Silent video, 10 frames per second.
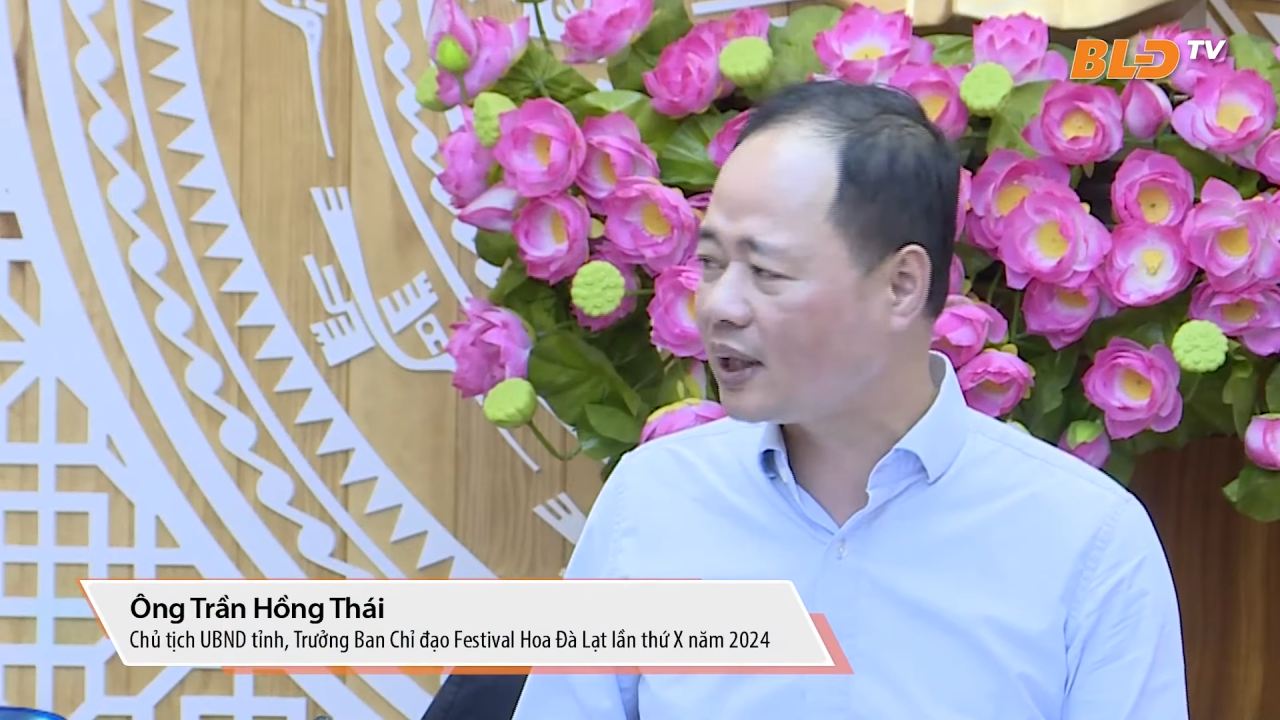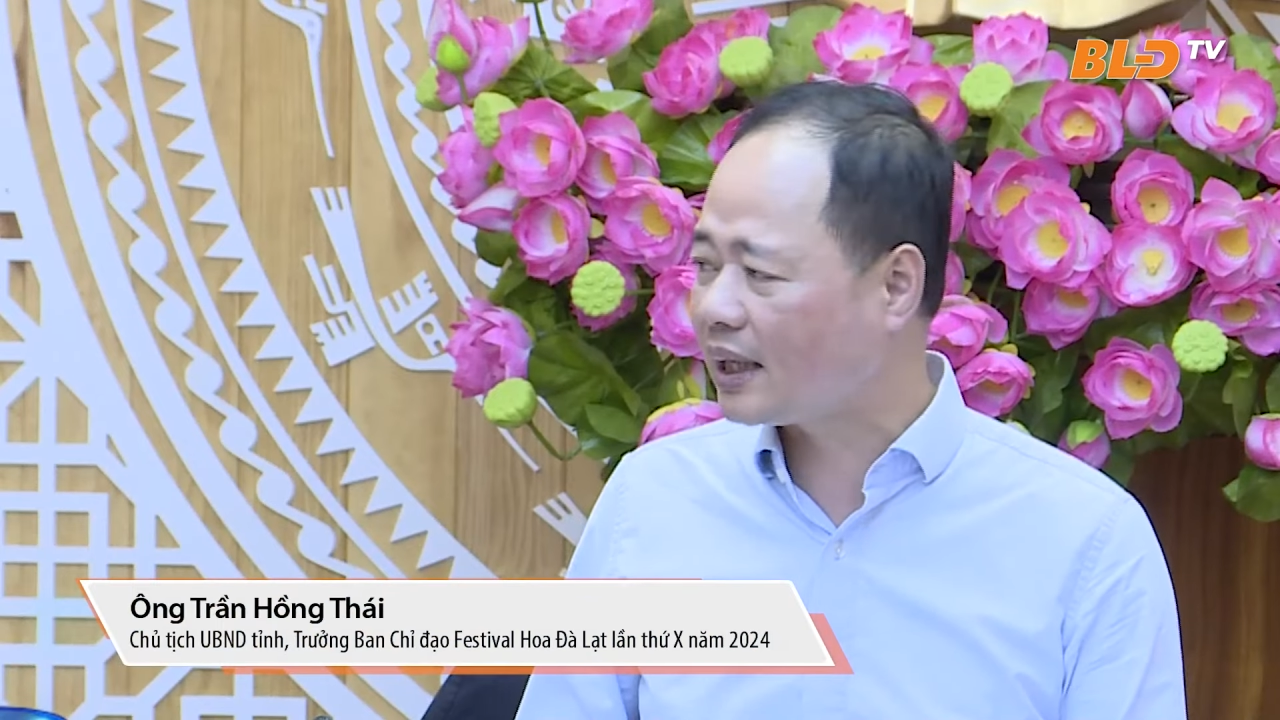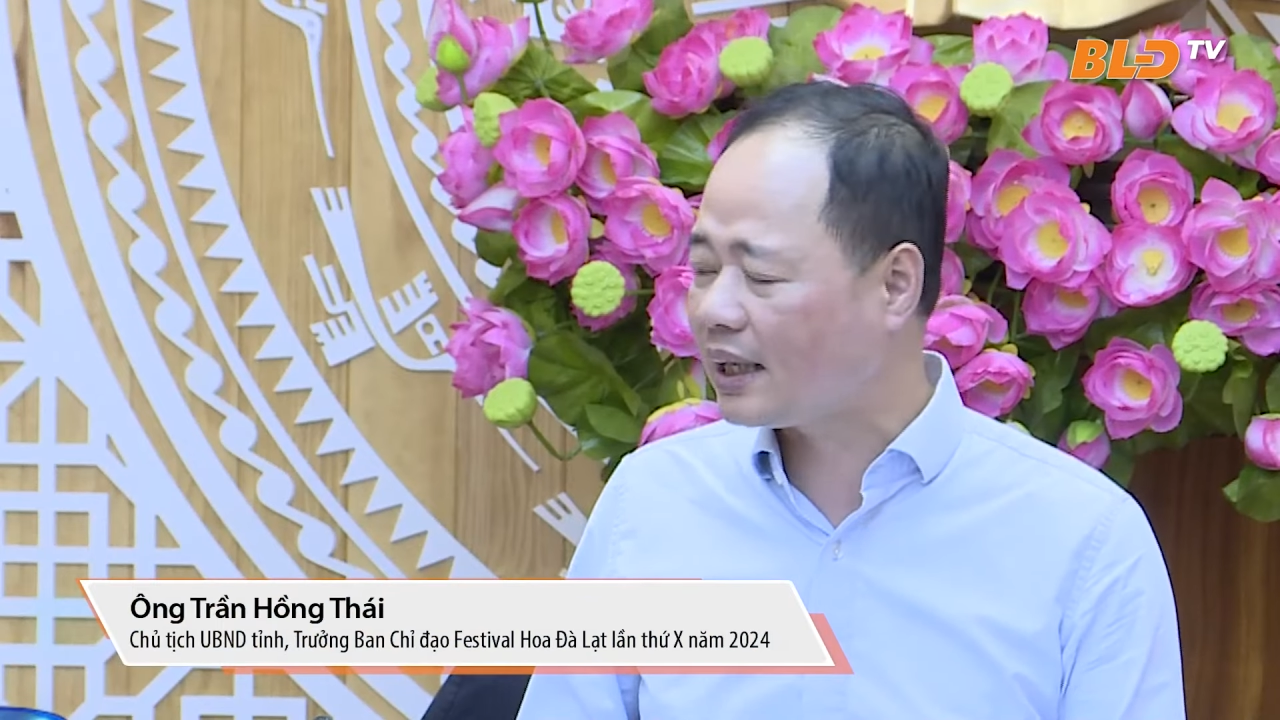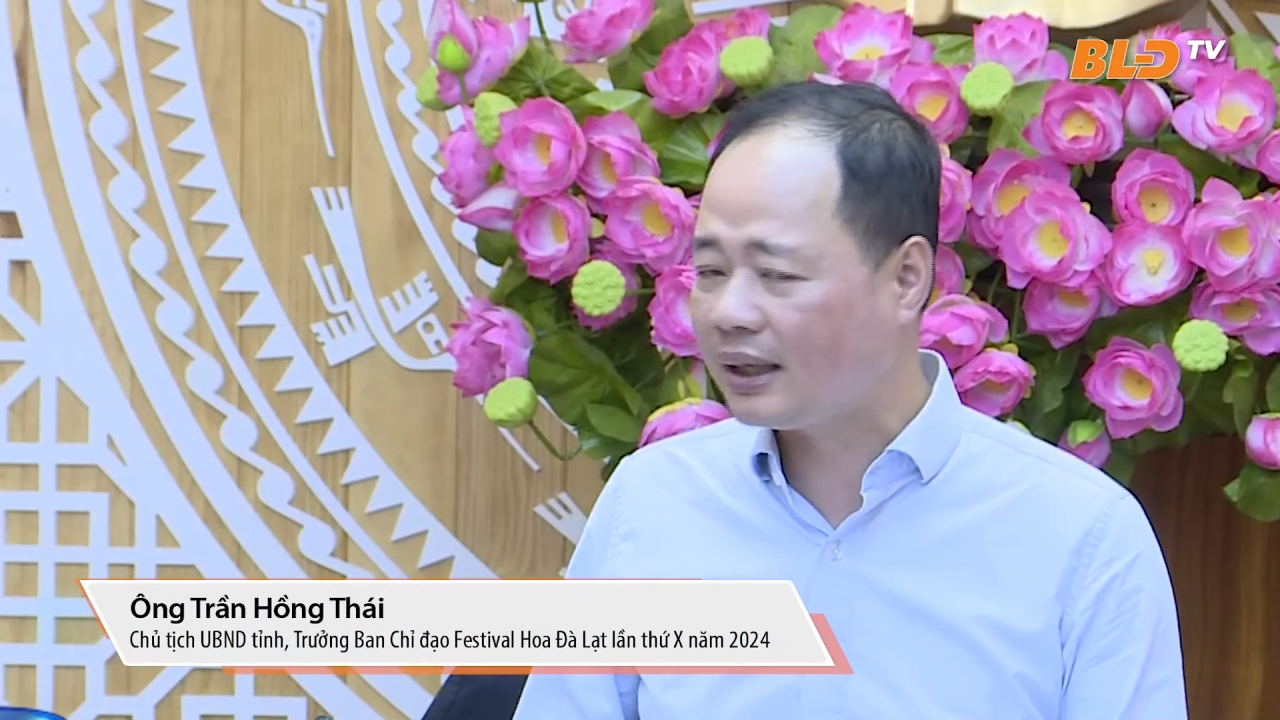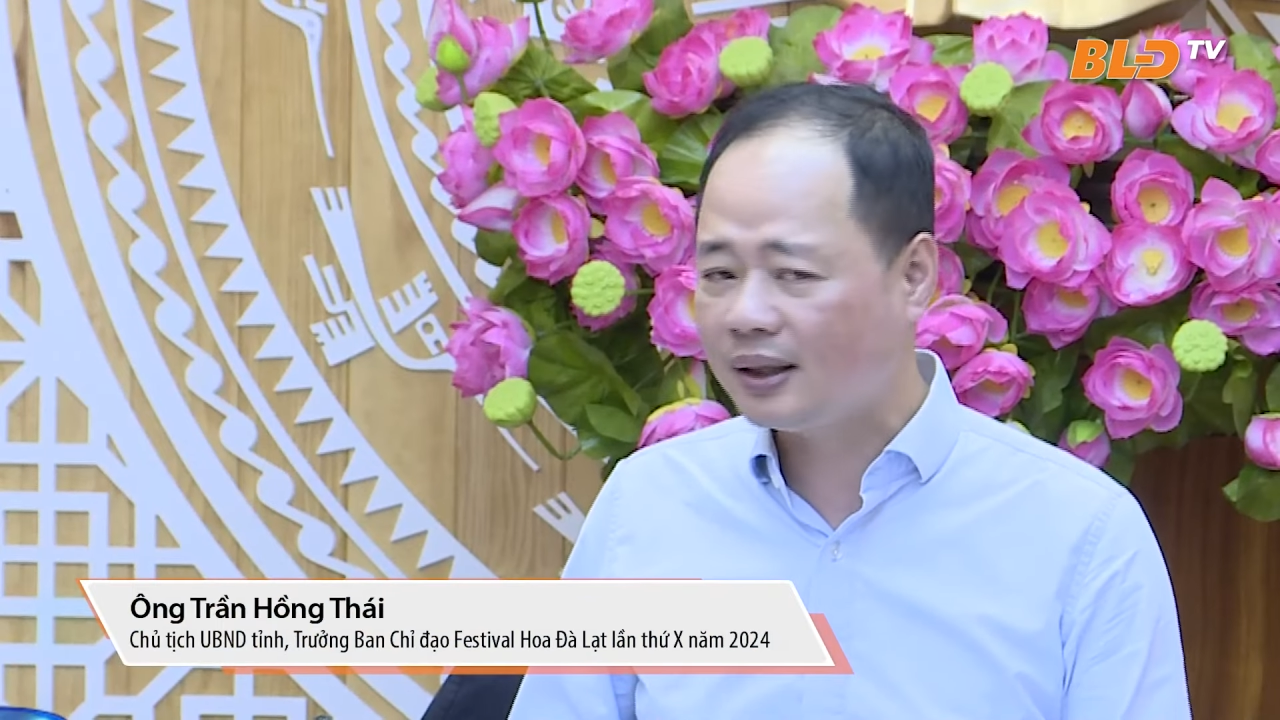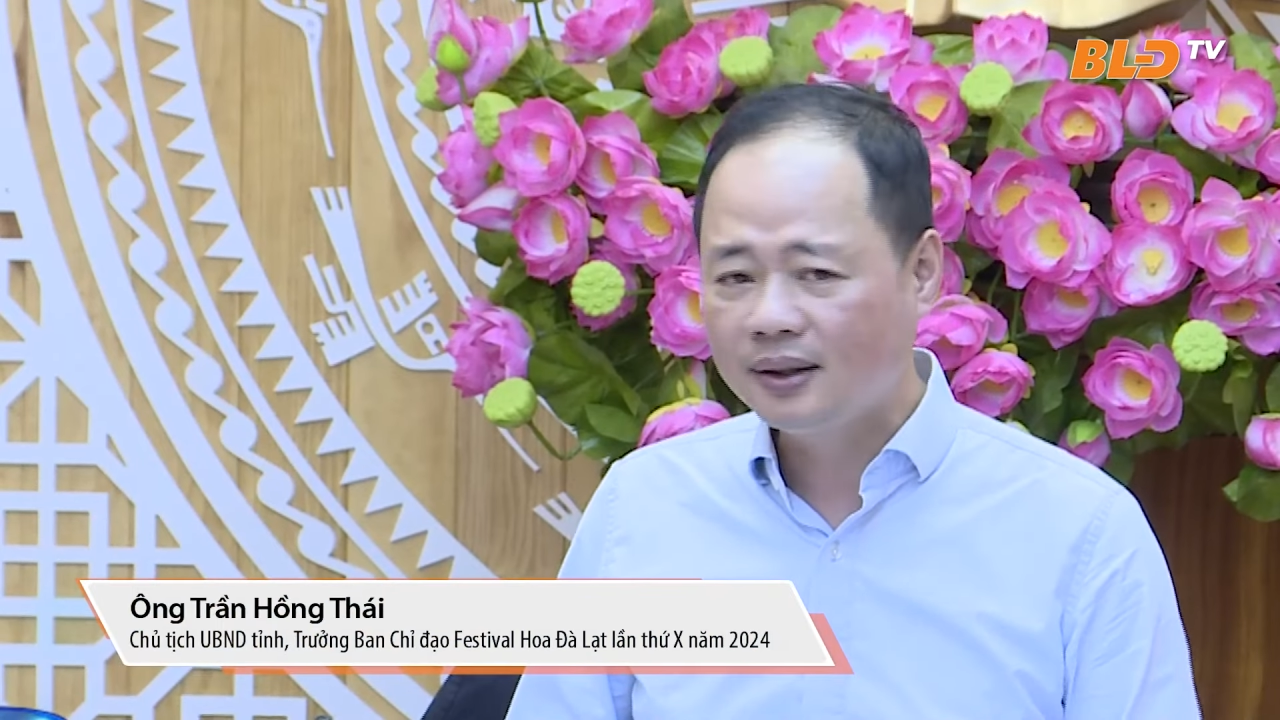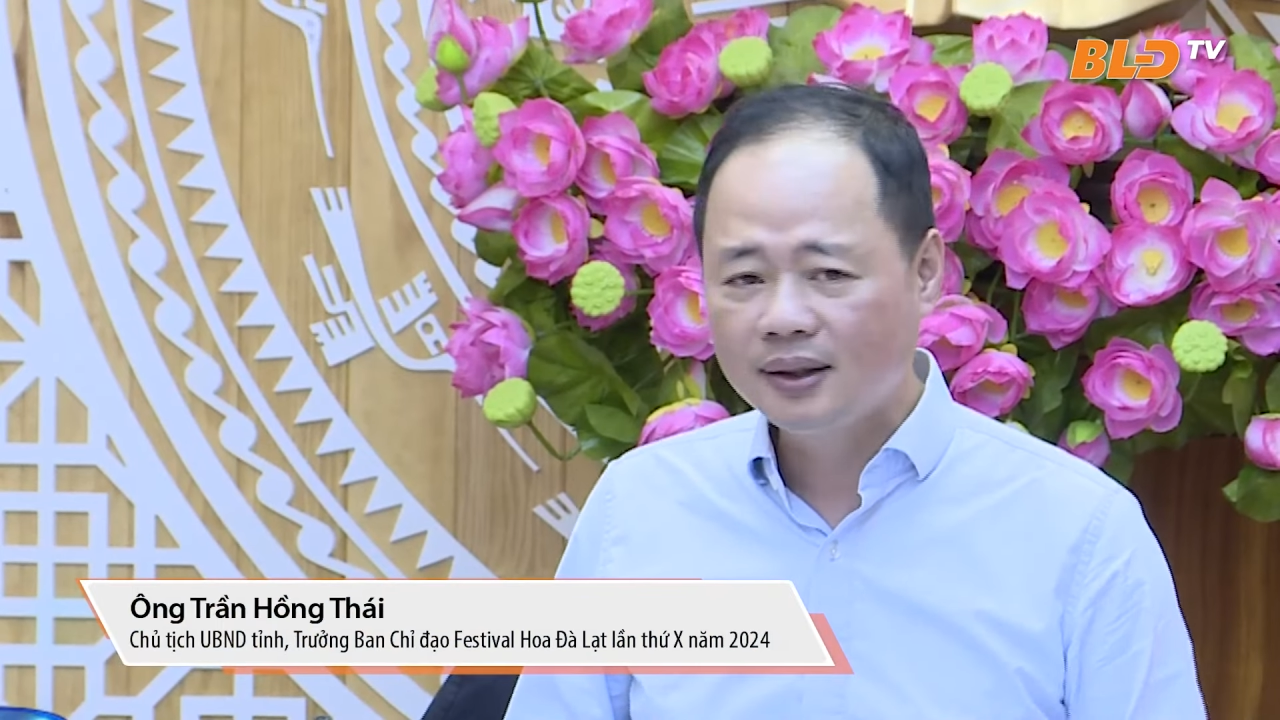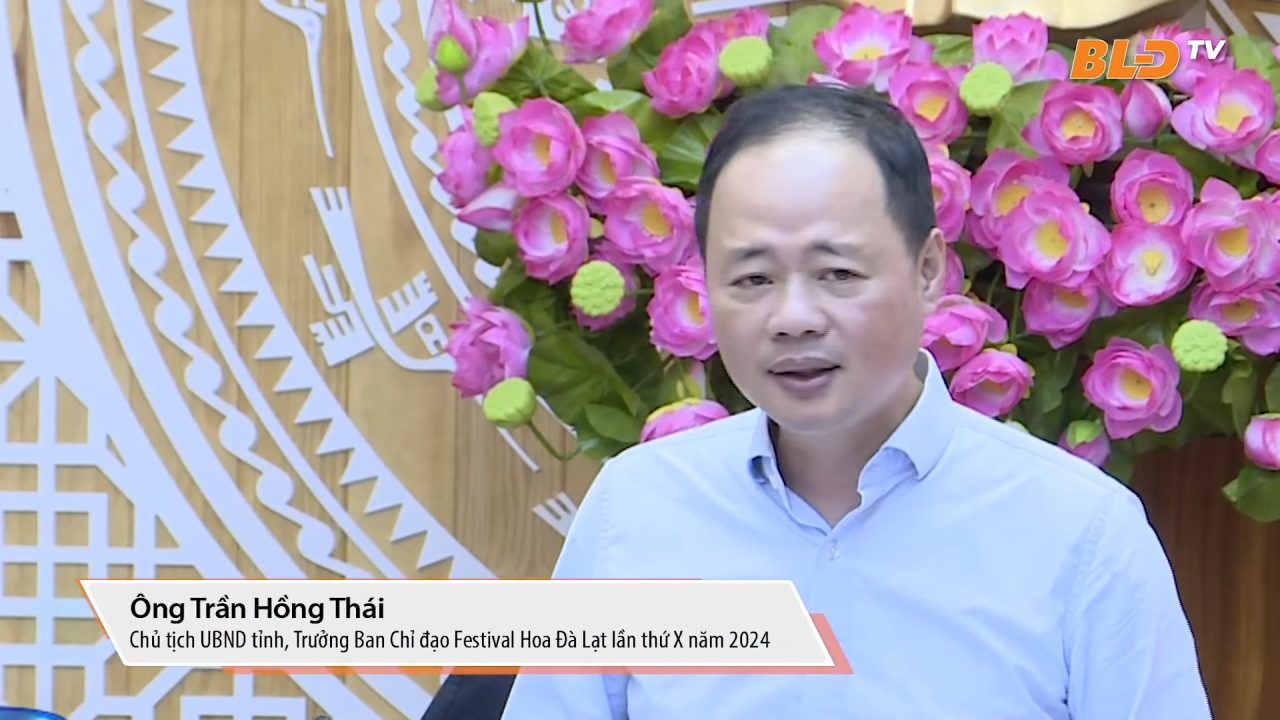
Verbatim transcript: phải là